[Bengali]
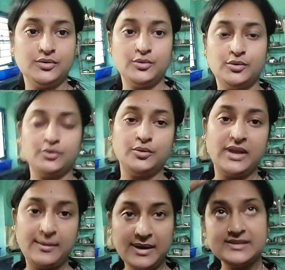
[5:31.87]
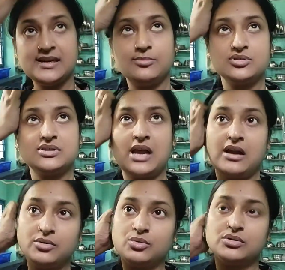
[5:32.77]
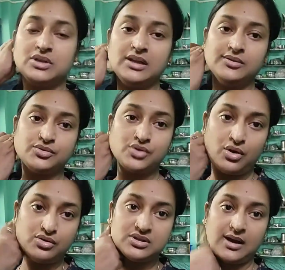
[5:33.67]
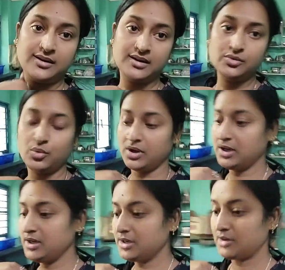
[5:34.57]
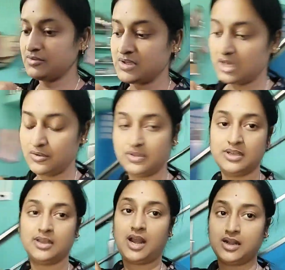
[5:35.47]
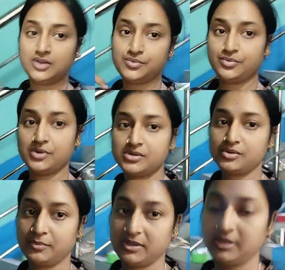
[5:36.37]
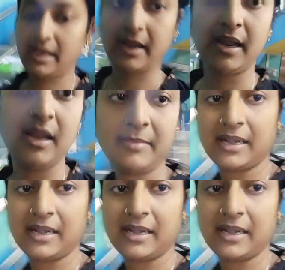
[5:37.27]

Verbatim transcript: তো এবার যাব স্নান করতে তো চলো স্নান টান করে নিই কারণ ছেলে ওদিকে কান্না শুরু করেছে তোমাদের দেখালাম